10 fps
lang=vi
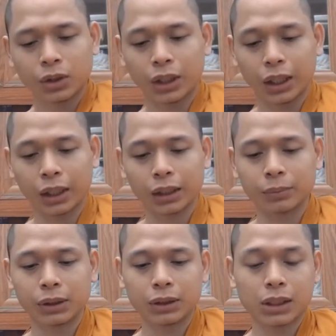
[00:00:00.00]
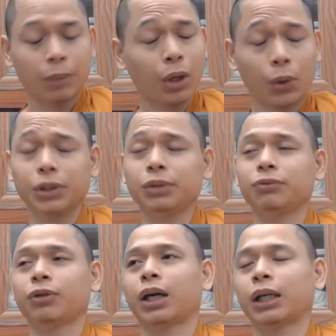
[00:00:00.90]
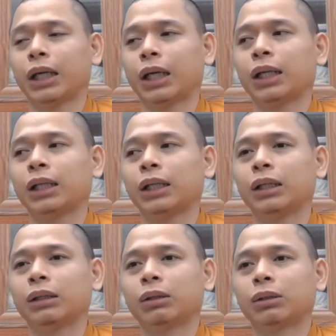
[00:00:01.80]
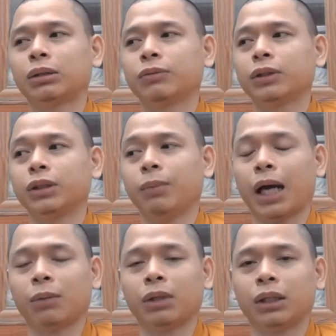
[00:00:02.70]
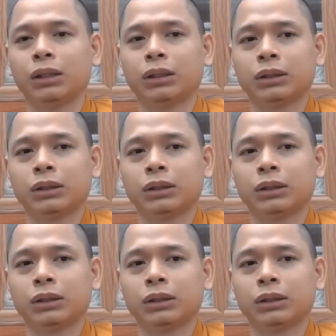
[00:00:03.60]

ngài mới sám hối và ngài nói với người bạn mình